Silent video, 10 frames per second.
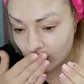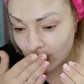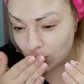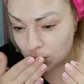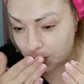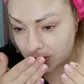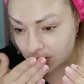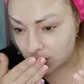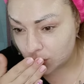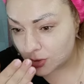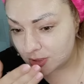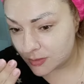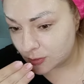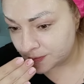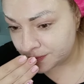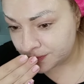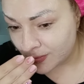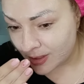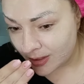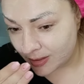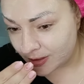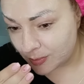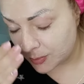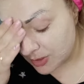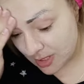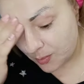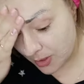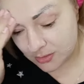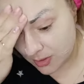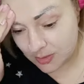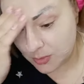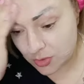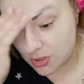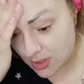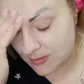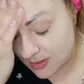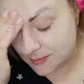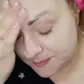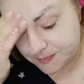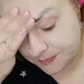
Ладошка приятная, что-то здесь вот какими-то маслами пахнут, они мне очень нравятся.